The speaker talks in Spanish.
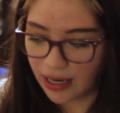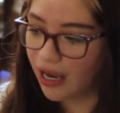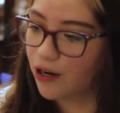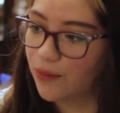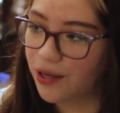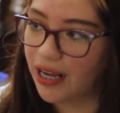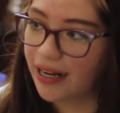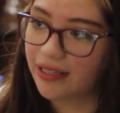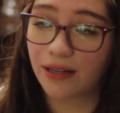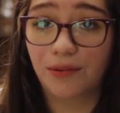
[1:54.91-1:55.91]
acomodar
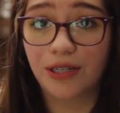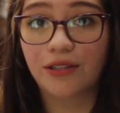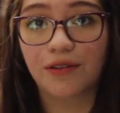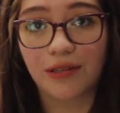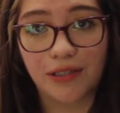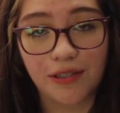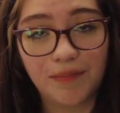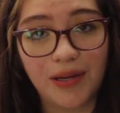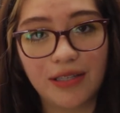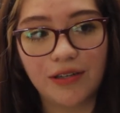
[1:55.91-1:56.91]
y hacer bonito nuestro
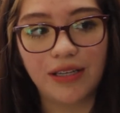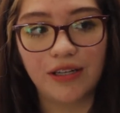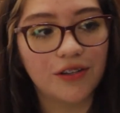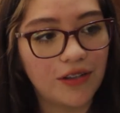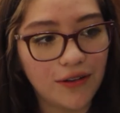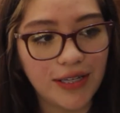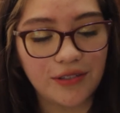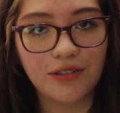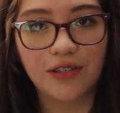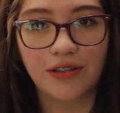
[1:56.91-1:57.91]
espacio y no solo
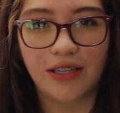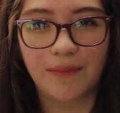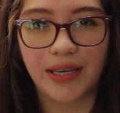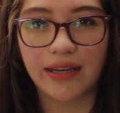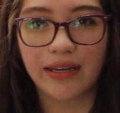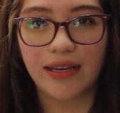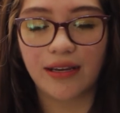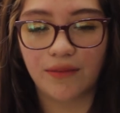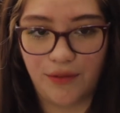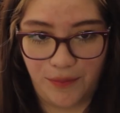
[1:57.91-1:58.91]
eso, sino también
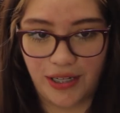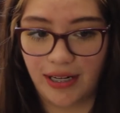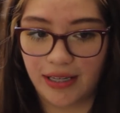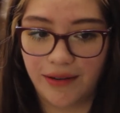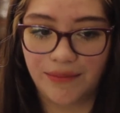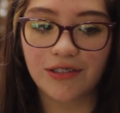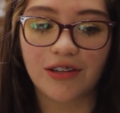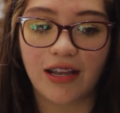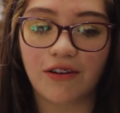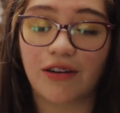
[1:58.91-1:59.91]
que, como ya les había
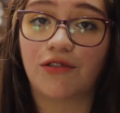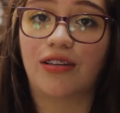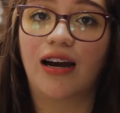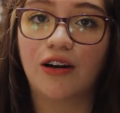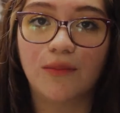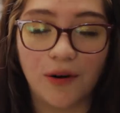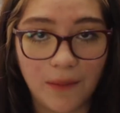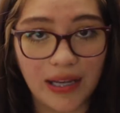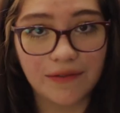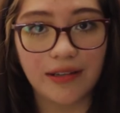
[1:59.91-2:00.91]
mencionado, que nos haga como
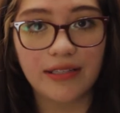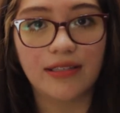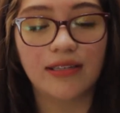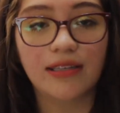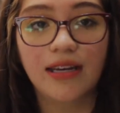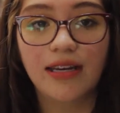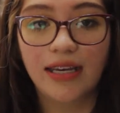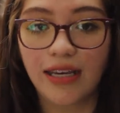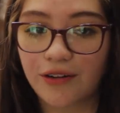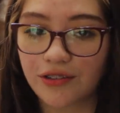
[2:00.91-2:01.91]
más felices
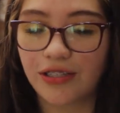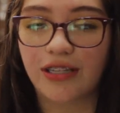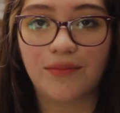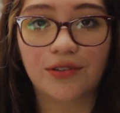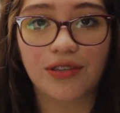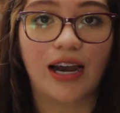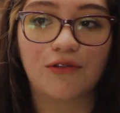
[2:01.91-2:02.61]
y nos sintamos a